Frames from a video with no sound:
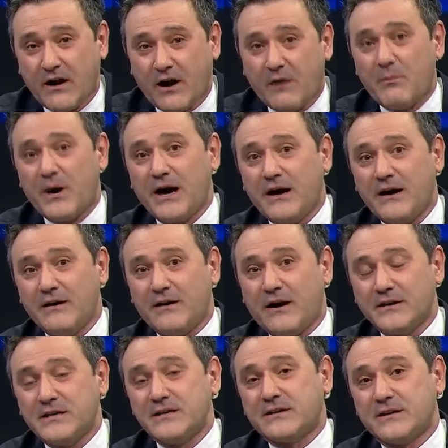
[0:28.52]
Ama
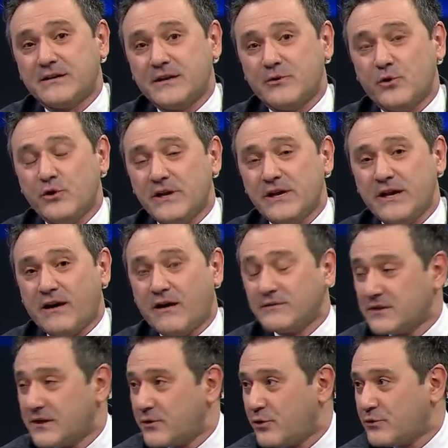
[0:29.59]
hakikaten öyle
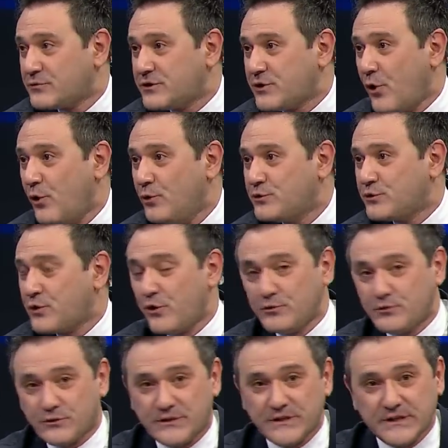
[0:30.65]
anlar oldu ki öldük
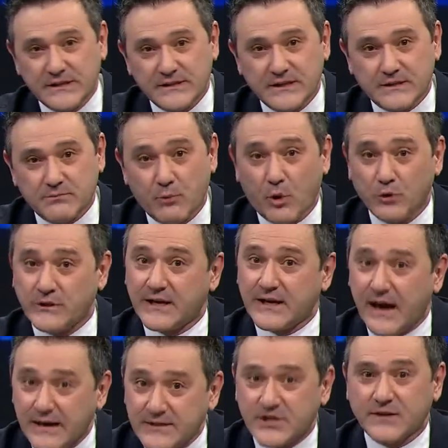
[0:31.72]
öldük dirildik. Molde
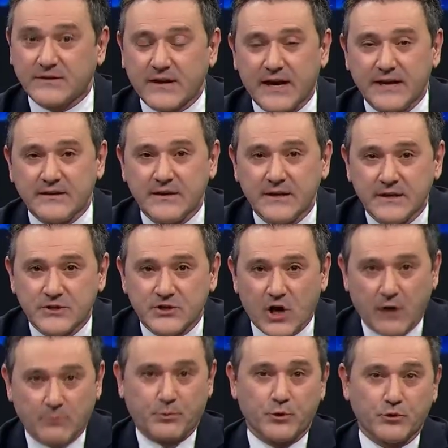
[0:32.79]
gerçekten
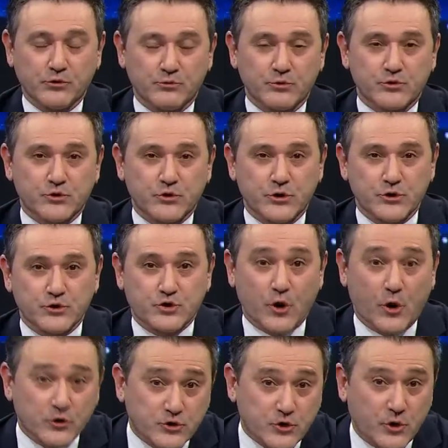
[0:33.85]
şampiyonumuzu
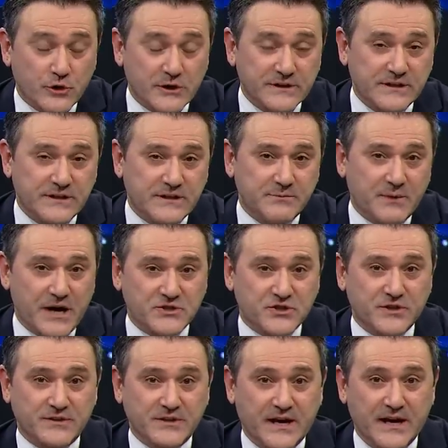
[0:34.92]
çok zorladı iki
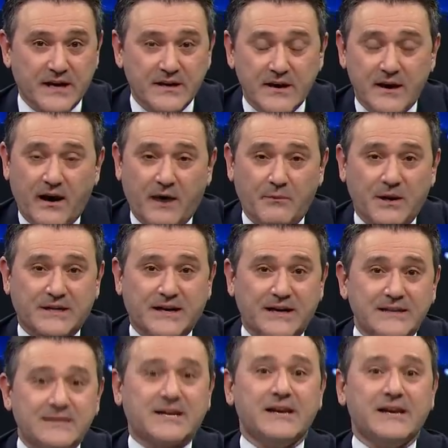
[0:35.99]
maçta da. Ama
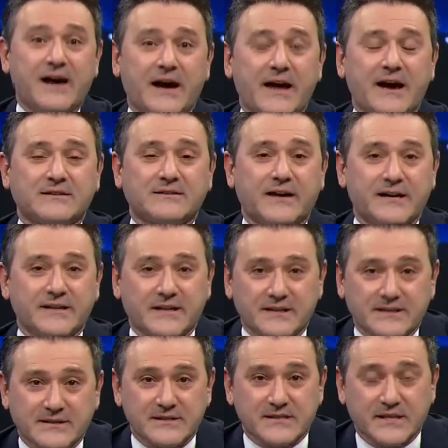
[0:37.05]
kaliteli ayaklar
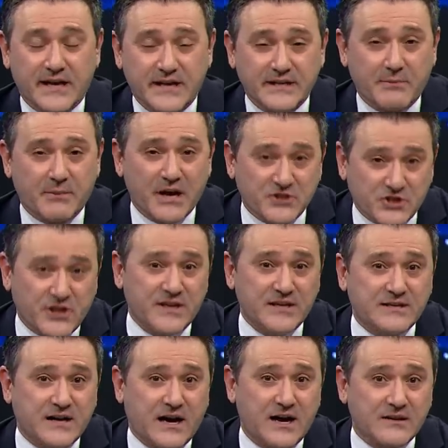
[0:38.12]
Galatasaray'da başta
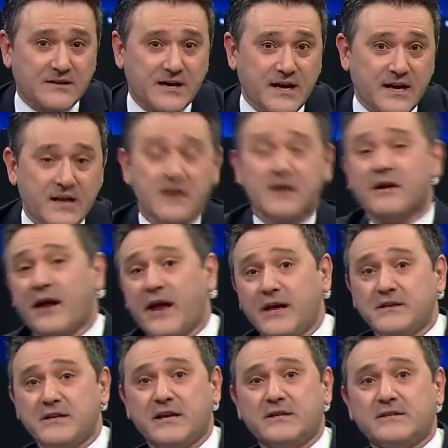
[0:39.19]
Icardi,
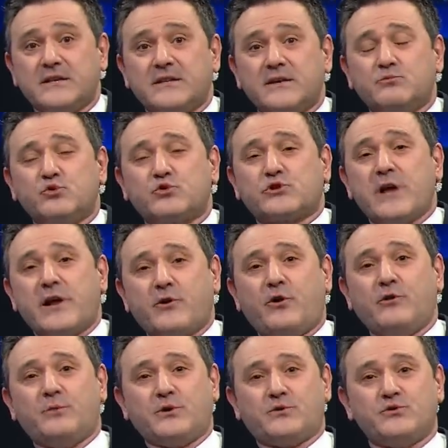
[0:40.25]
en geride de Muslera
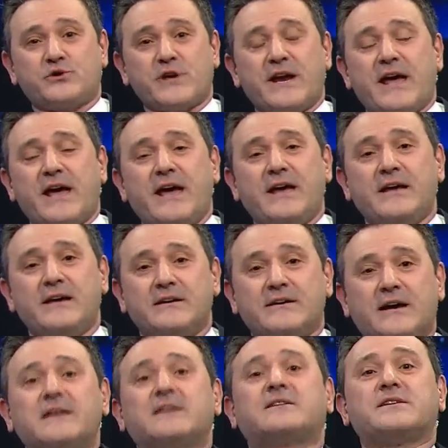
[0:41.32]
olmak üzere
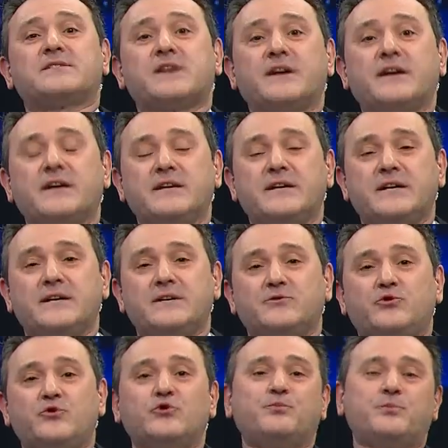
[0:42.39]
Galatasaray'ı
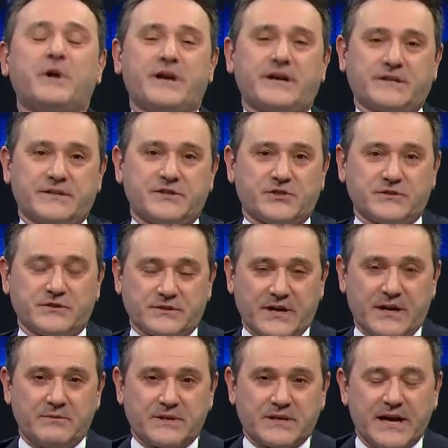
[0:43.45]
gruplara taşıdı.
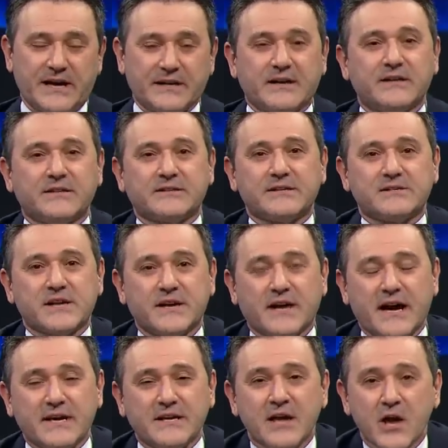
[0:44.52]
Tebrikler
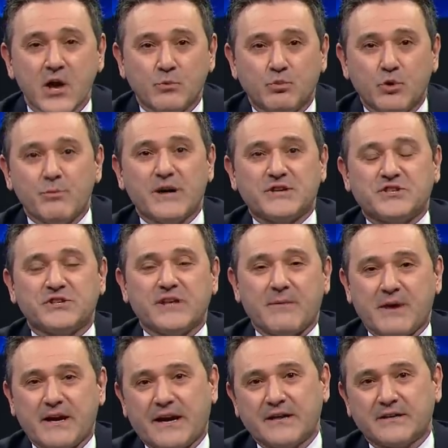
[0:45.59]
Galatasaray. Bu maçın
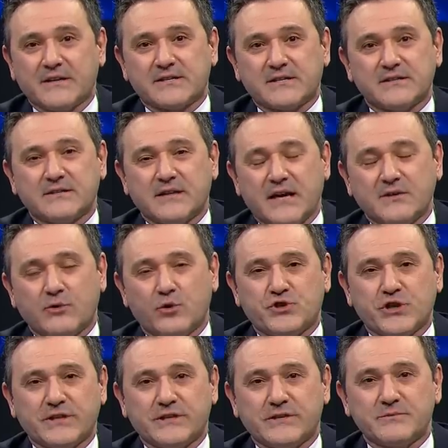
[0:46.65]
hemen arkasından
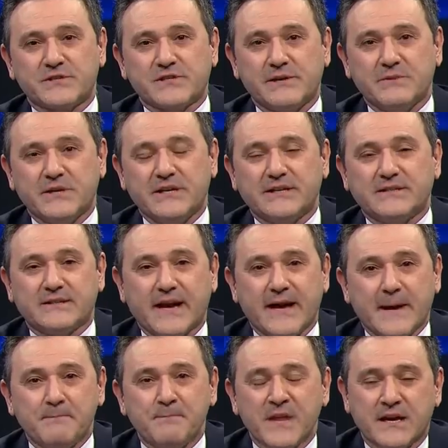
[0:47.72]
hocalarımızla
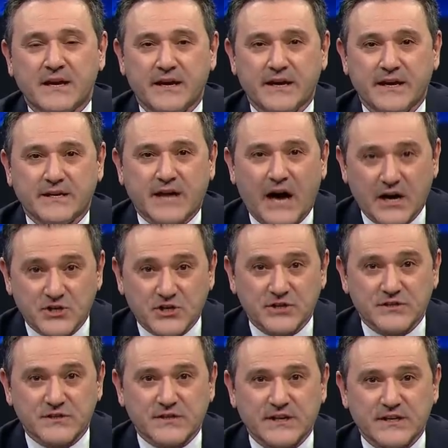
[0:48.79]
birlikte e,
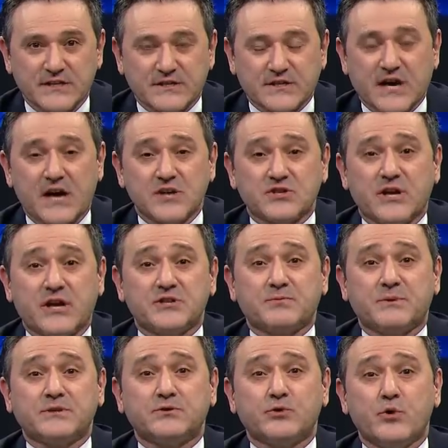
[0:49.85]
karşınızdayız.
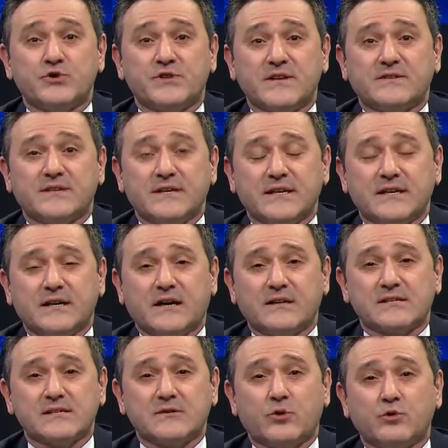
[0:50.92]
Karşılaşmanın özeti
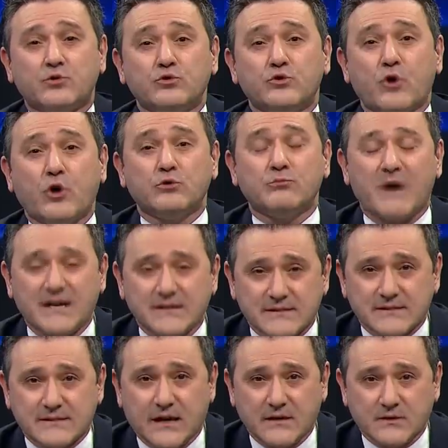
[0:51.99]
hazır olur
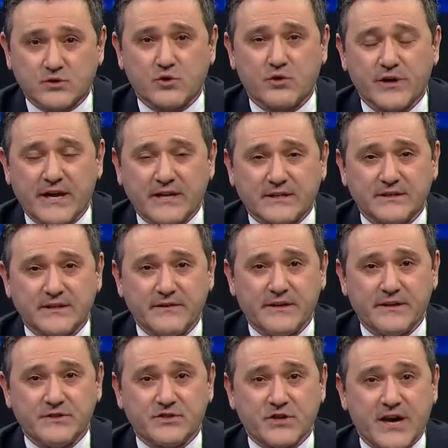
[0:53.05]
olmaz az sonra ekrana
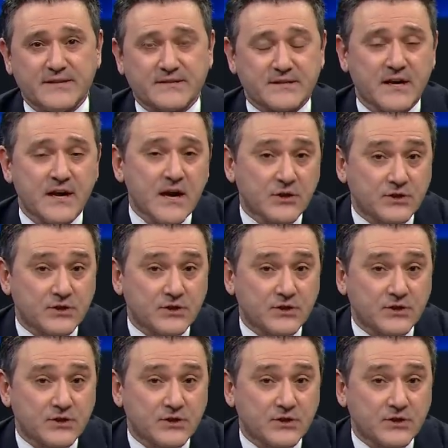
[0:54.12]
vereceğiz.